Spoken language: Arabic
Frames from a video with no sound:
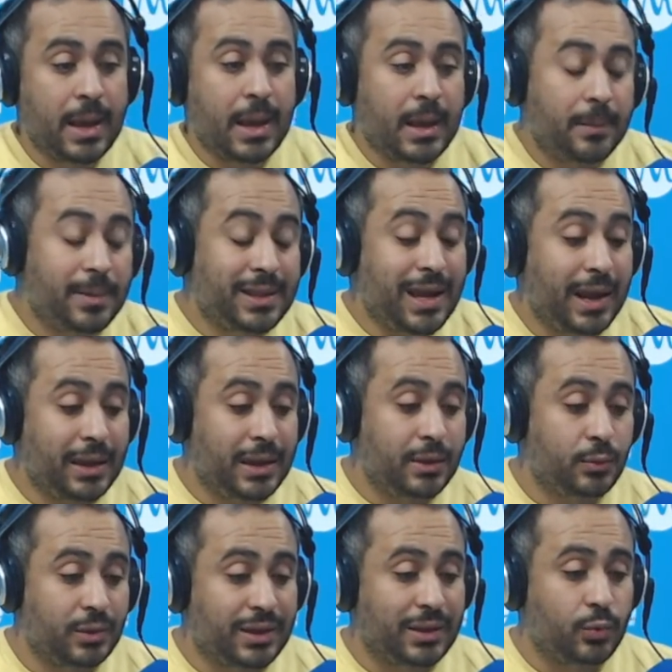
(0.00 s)
بتحيين
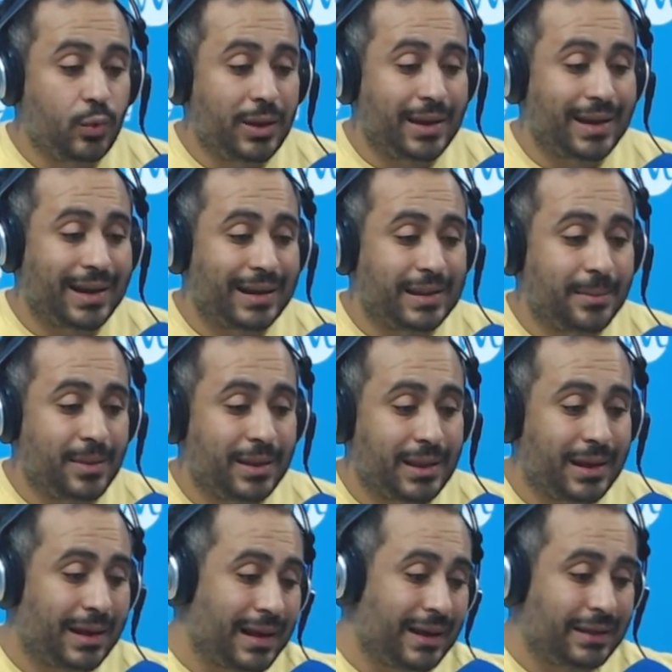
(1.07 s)
وتطوير خدمات
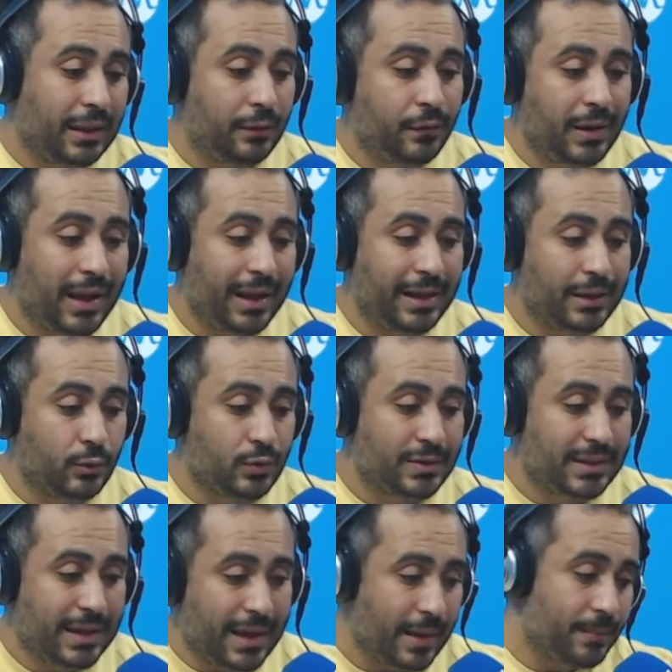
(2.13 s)
الخرطه الفلاحية
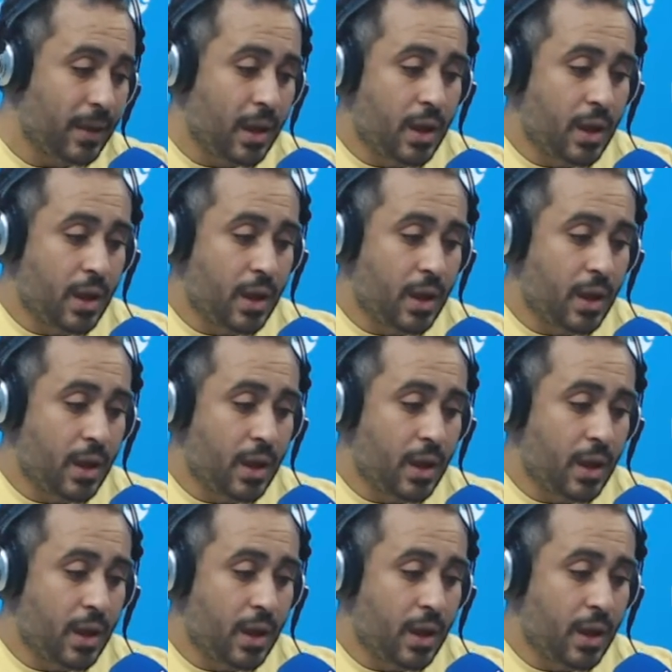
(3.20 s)
التونسية